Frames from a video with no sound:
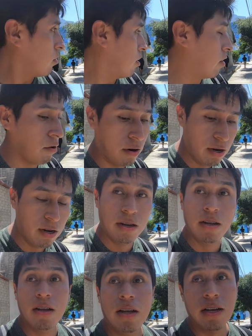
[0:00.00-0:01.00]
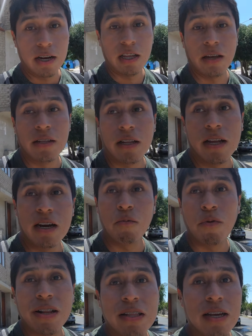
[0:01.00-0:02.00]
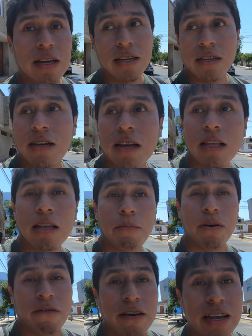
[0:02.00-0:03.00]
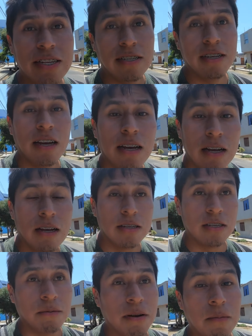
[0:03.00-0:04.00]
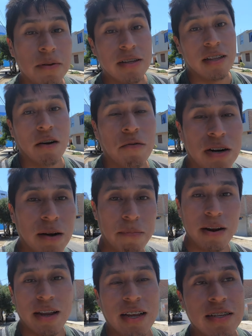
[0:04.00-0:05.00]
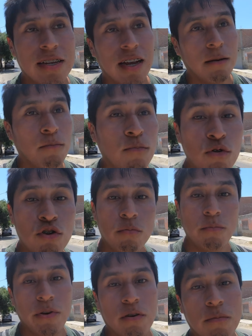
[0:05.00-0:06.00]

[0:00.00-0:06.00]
que creo que deben tener en cuenta es que de preferencia si van a visitar una playa sería mucho pero